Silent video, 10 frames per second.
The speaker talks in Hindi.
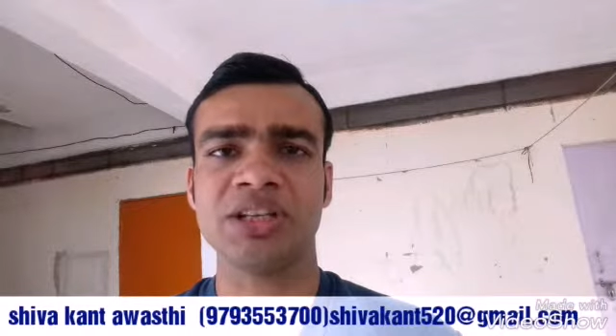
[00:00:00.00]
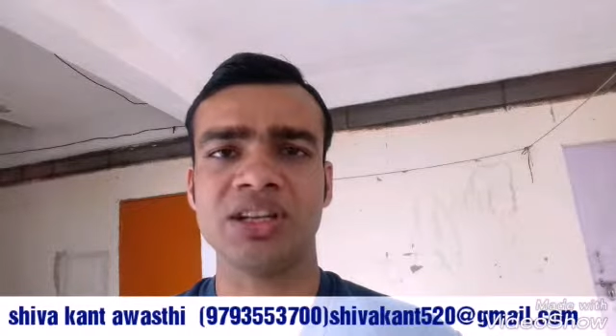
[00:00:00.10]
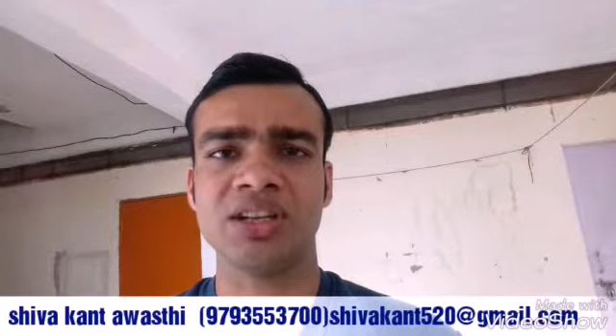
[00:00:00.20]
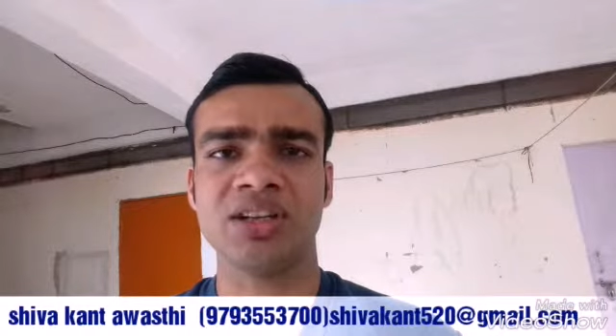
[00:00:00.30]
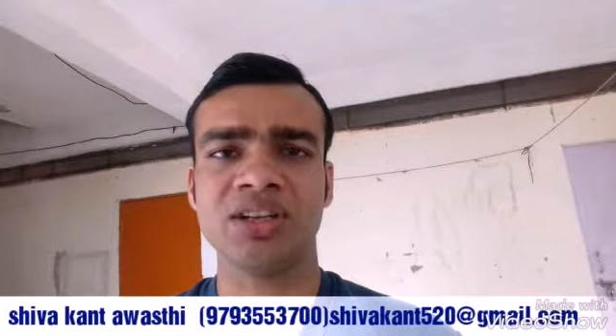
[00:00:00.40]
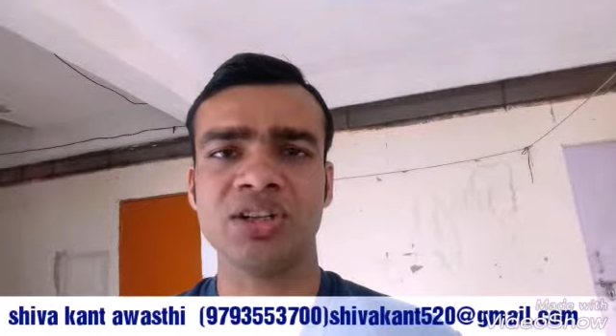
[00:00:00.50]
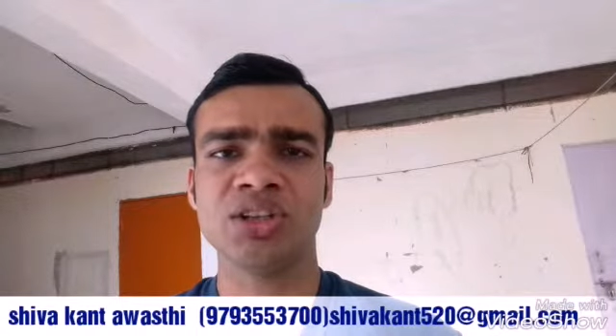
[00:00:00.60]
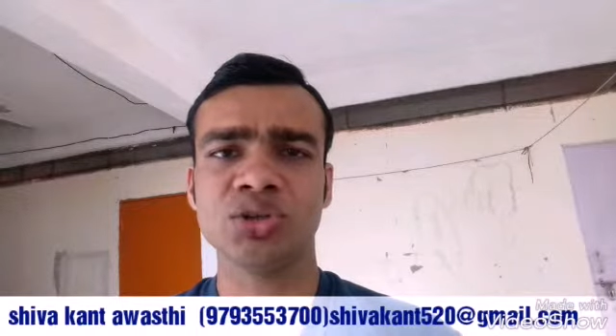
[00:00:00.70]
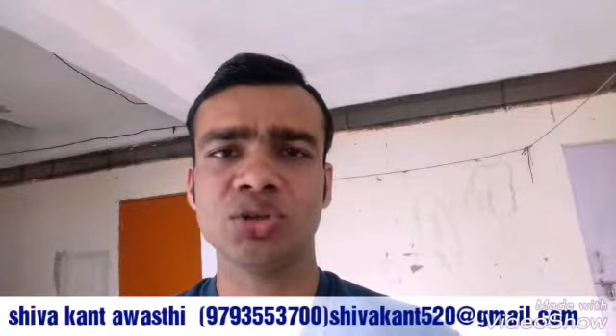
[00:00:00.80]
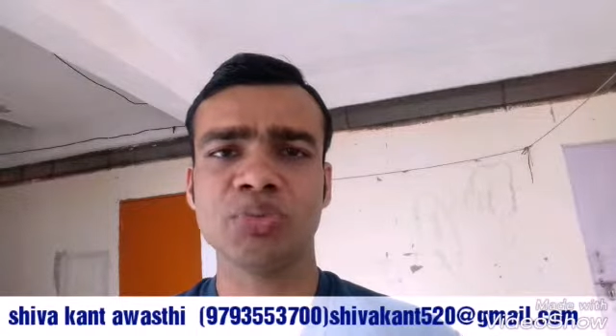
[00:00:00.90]
पैसा
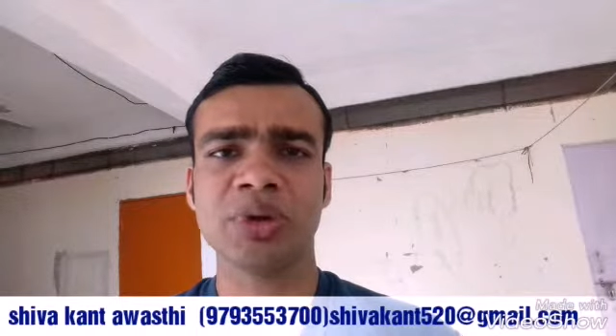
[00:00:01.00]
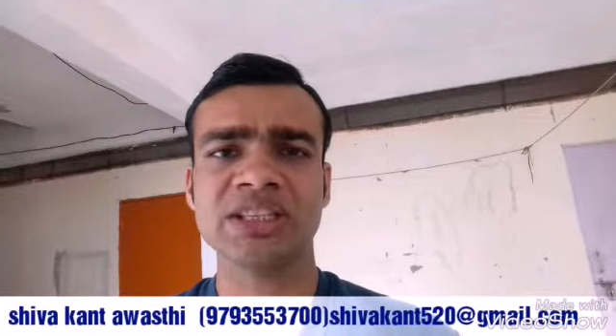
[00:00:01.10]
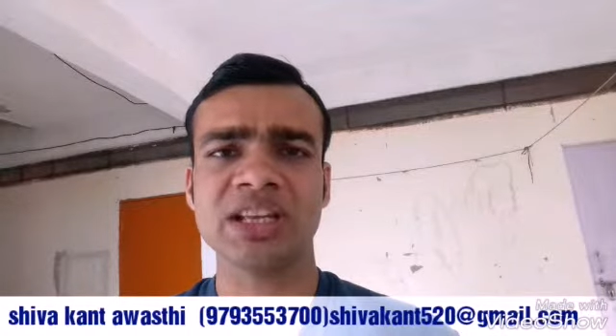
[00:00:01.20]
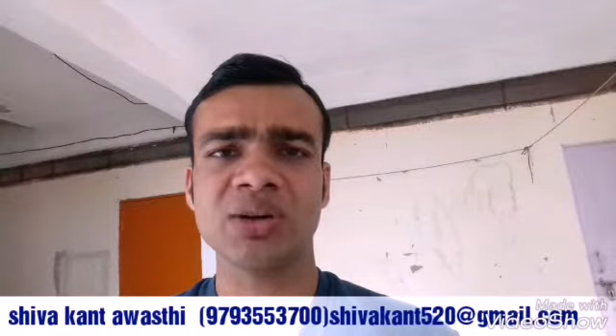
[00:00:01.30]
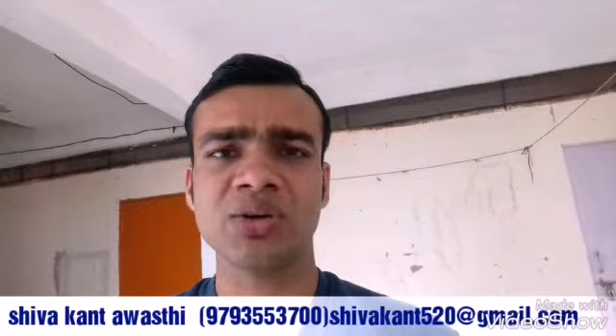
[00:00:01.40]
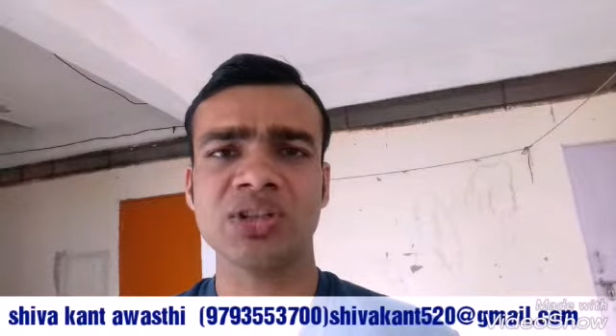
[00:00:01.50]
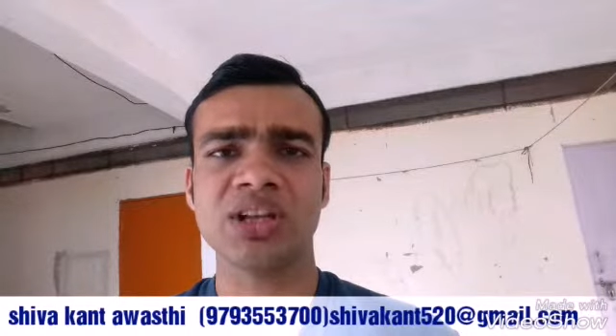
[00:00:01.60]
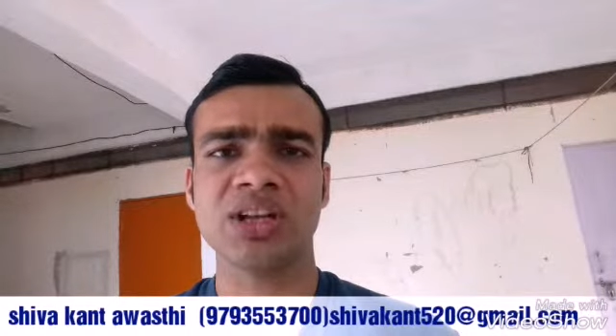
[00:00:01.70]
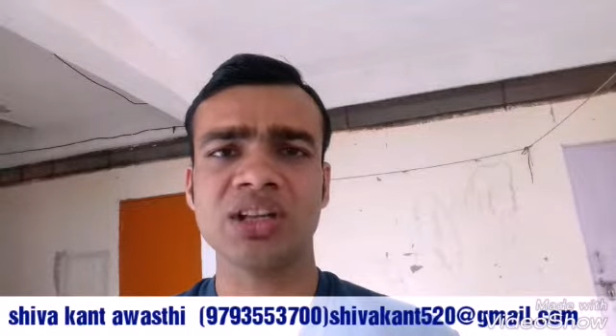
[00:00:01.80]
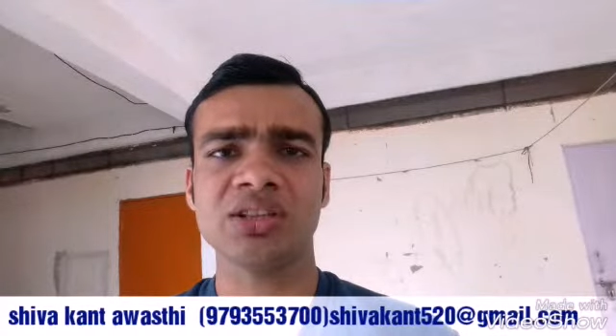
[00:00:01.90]
सोचो पैसा ना
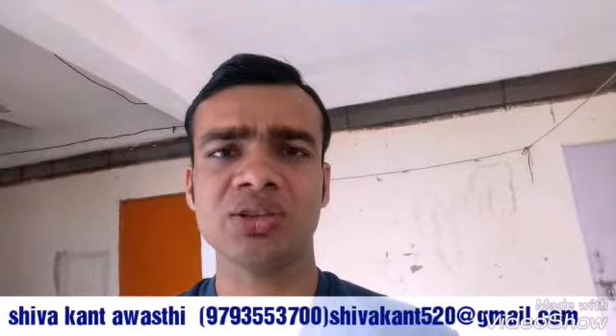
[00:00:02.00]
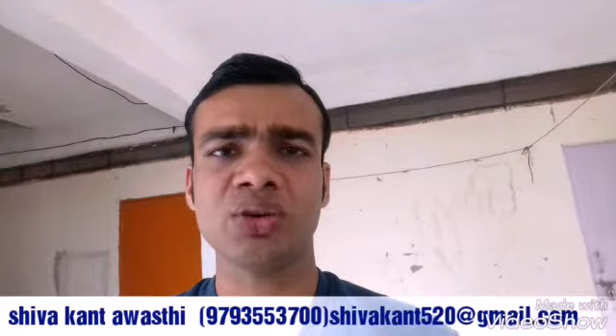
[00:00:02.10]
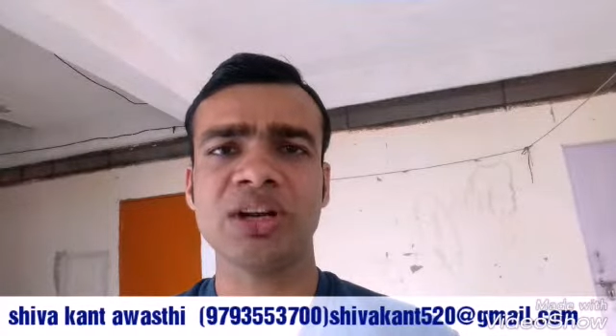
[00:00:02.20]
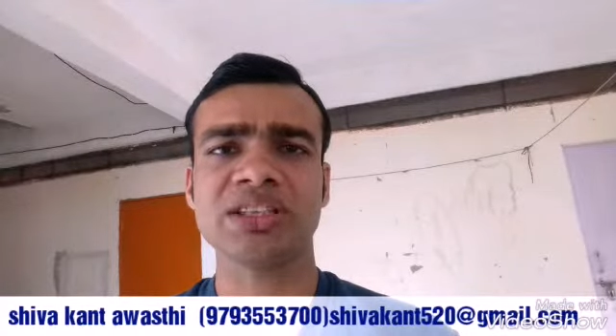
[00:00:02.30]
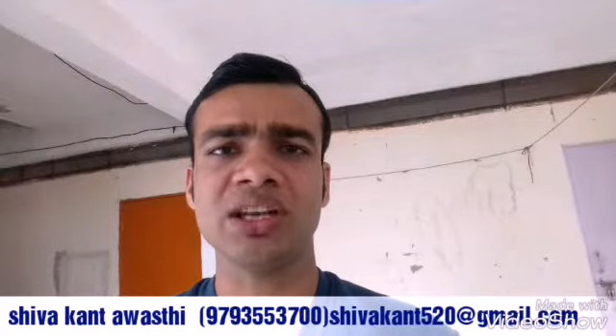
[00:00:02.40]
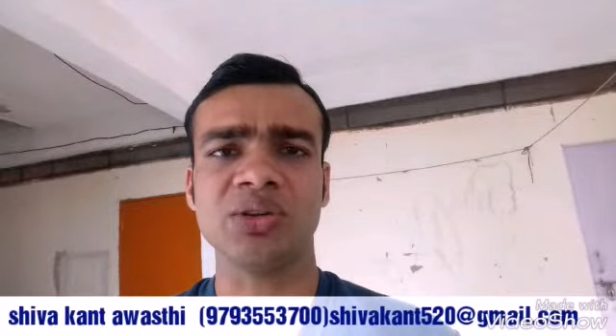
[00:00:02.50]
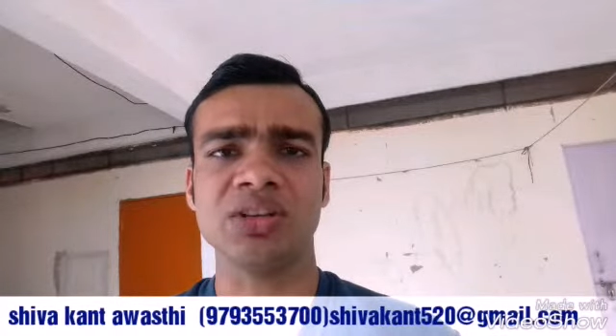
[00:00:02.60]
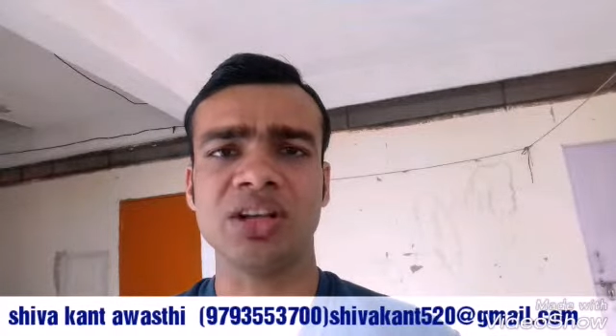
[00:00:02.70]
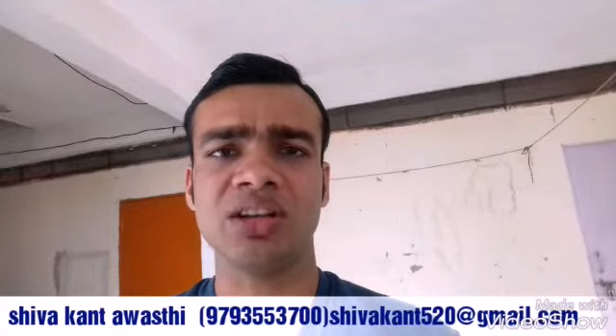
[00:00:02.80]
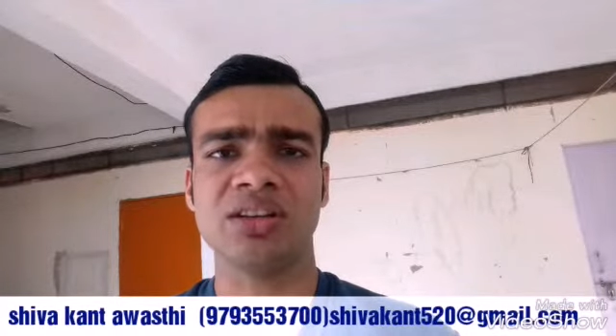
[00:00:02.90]
होता तो कैसा
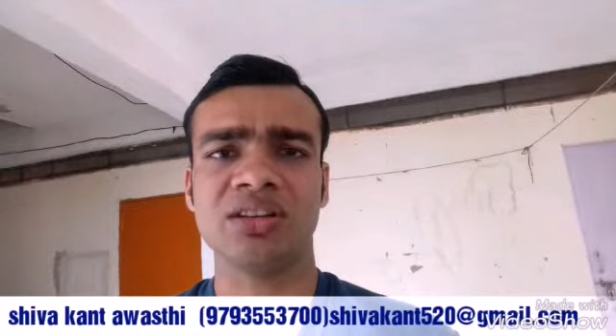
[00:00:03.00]
होता